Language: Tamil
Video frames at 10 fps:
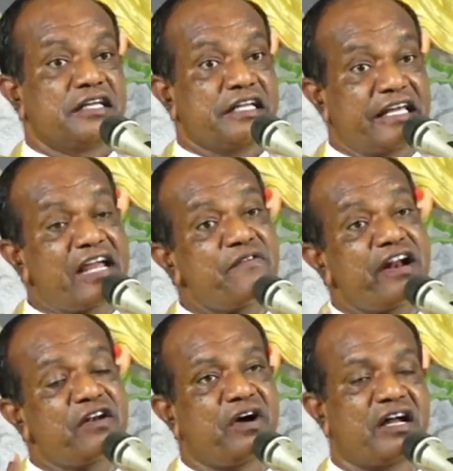
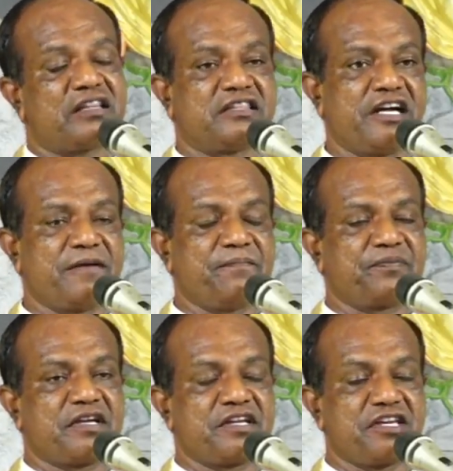இறைவனின் வார்த்தை
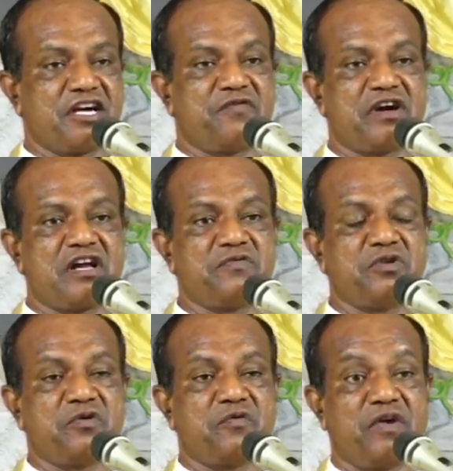எவ்வளவு
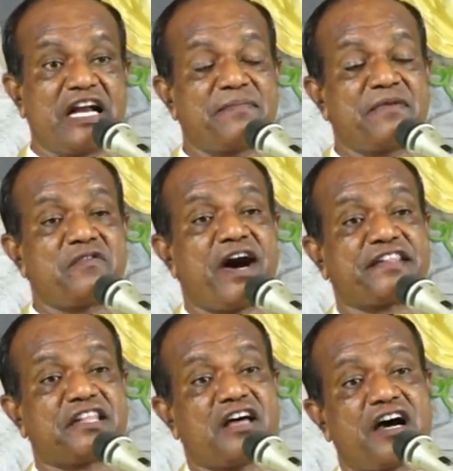வலிமை
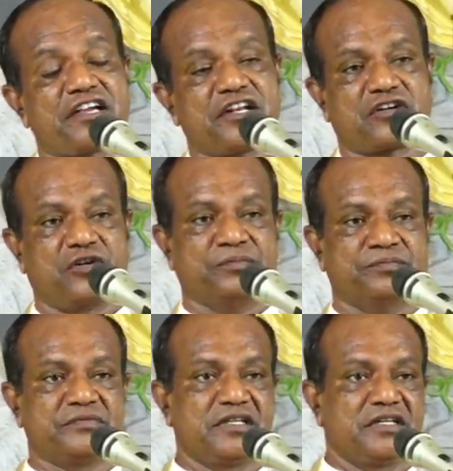வாய்ந்ததாக இருக்கும்
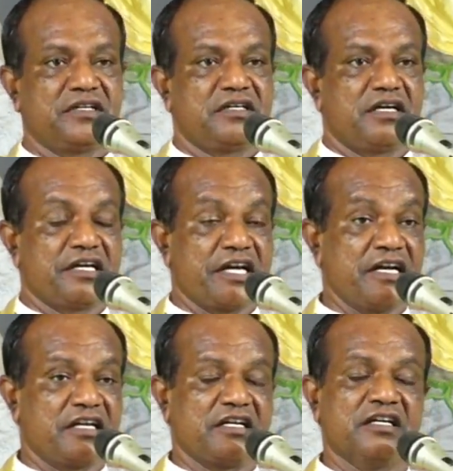
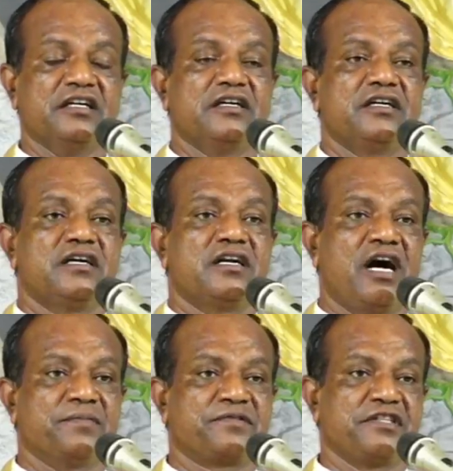என்று
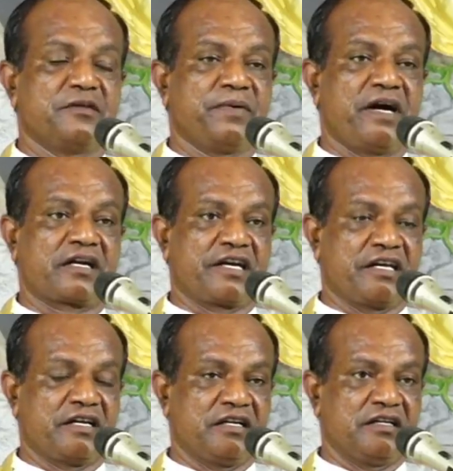நாம் சிந்தித்து பார்க்க
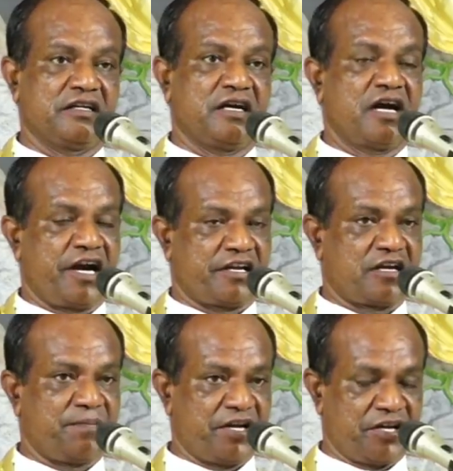என்று
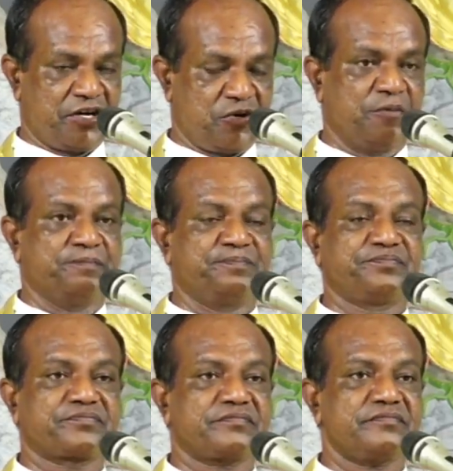அழைக்கப்படுகின்றோம்
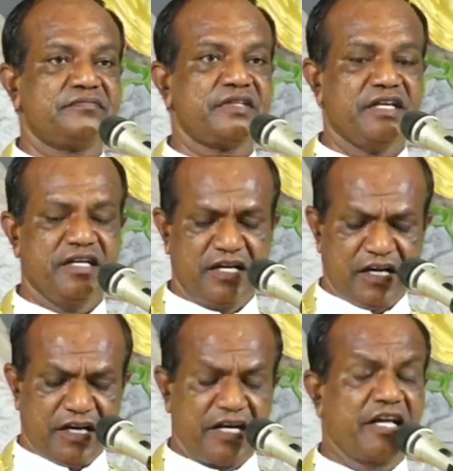
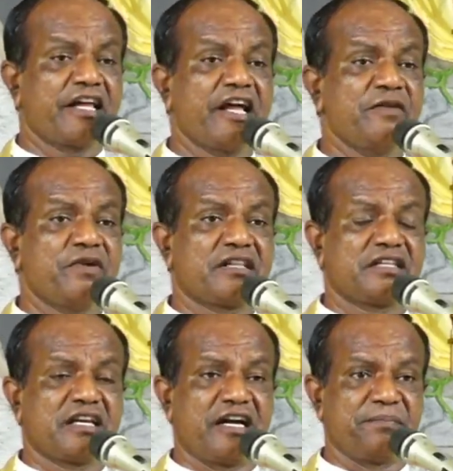இந்த இறை
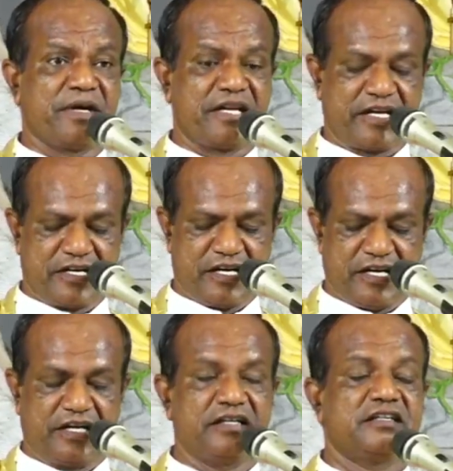வார்த்தையில் இடம்பெறுகின்ற
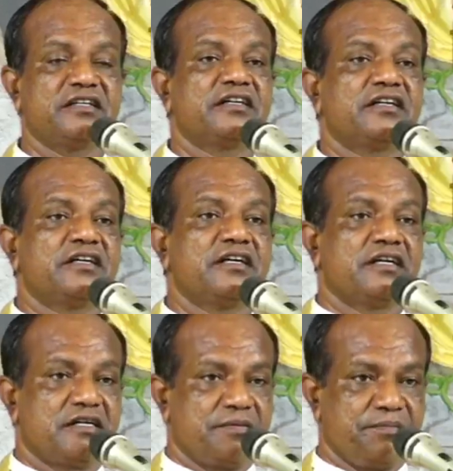
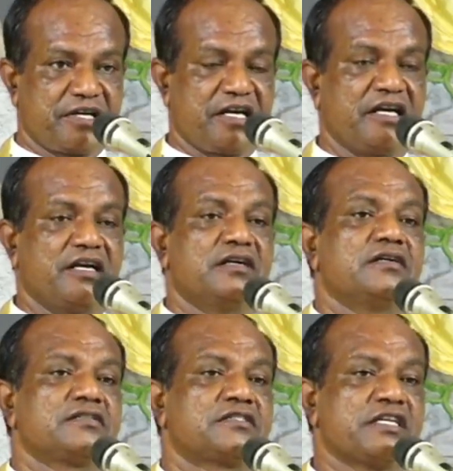மிக
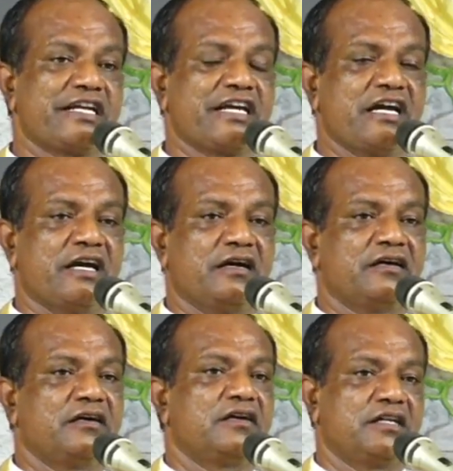சிறிய
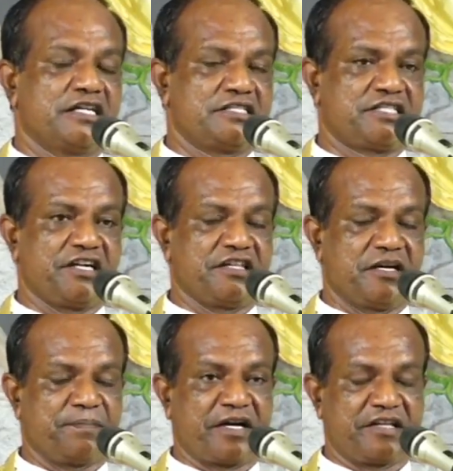நற்செய்தி
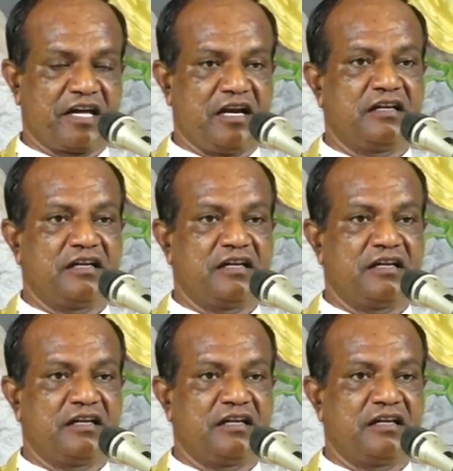பகுதியில்